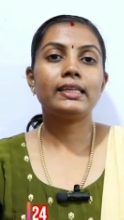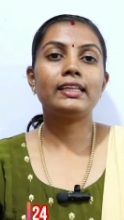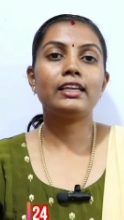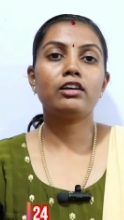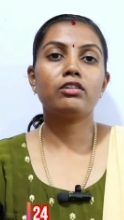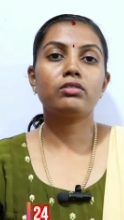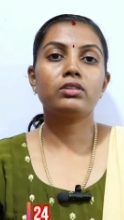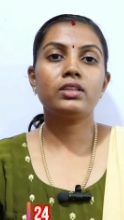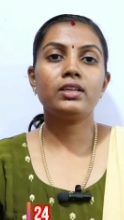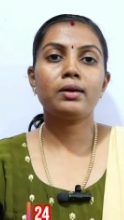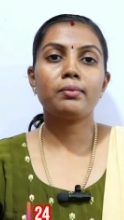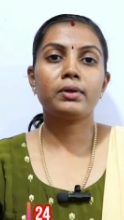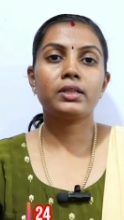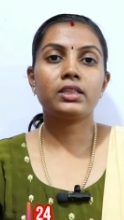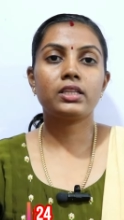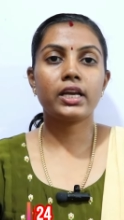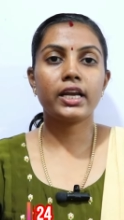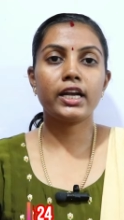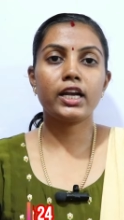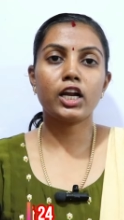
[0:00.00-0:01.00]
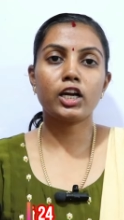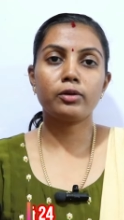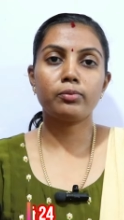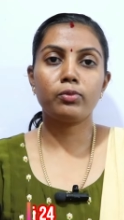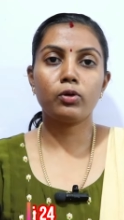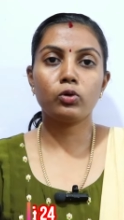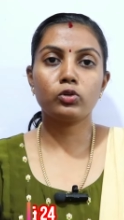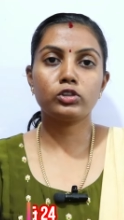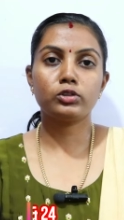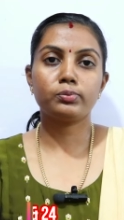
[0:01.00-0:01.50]
இதுல வந்து நம்ம த்ரீ
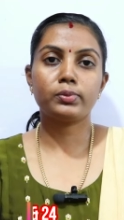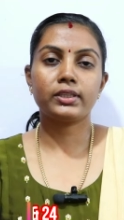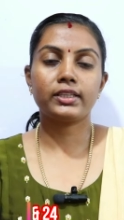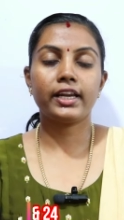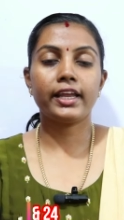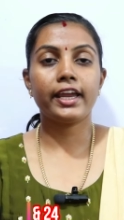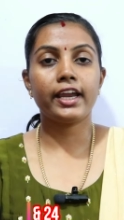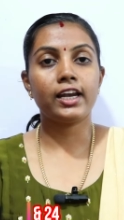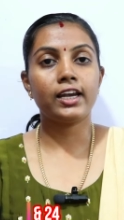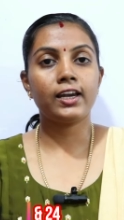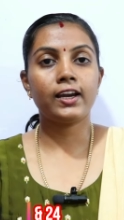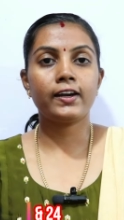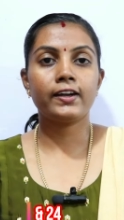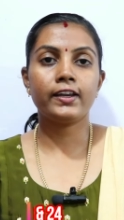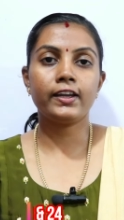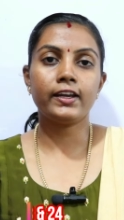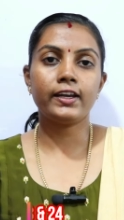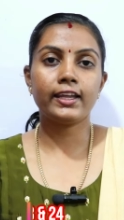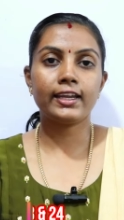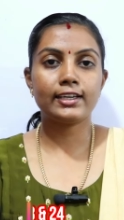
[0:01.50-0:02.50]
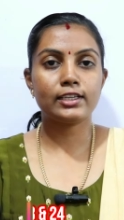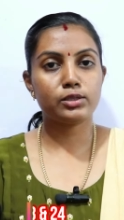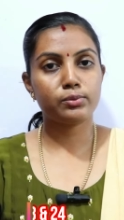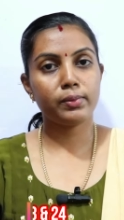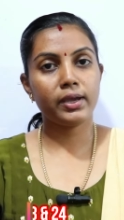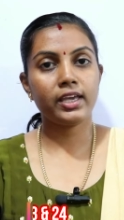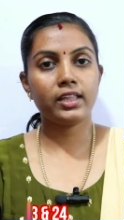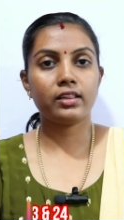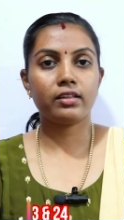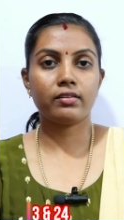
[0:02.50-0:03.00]
டாட் ப்ளவுஸ் பத்தின எல்லா
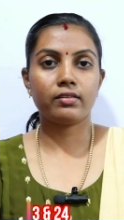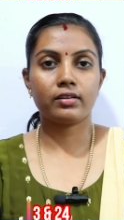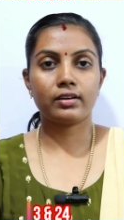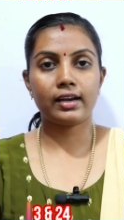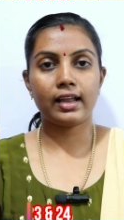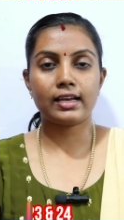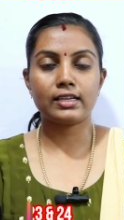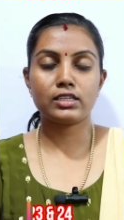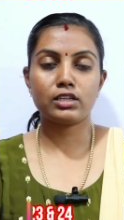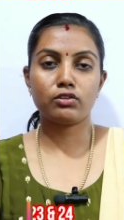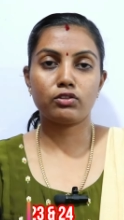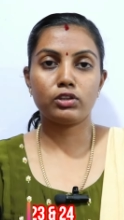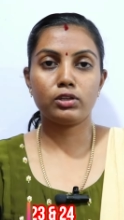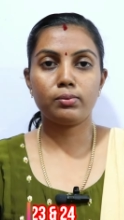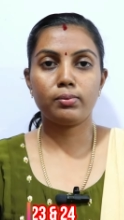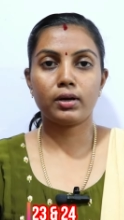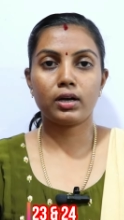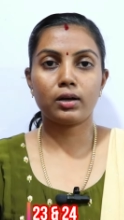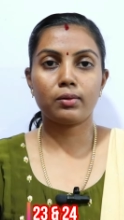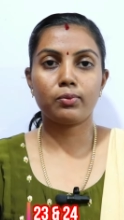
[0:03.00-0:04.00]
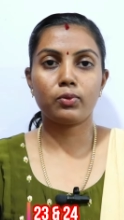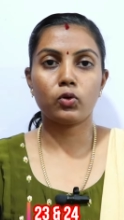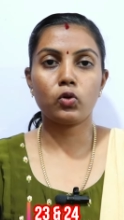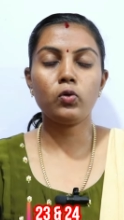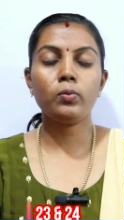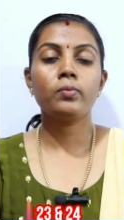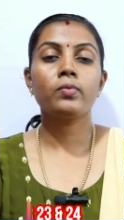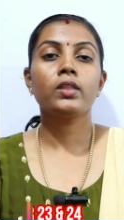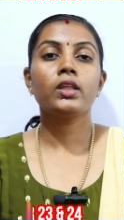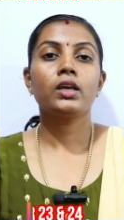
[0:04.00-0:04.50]
டீட்டெயில்ஸுமே இந்த கிளாஸ்ல வந்து பார்க்க
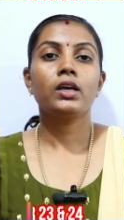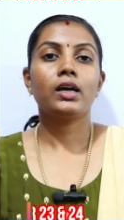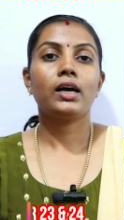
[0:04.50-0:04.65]
போறோம்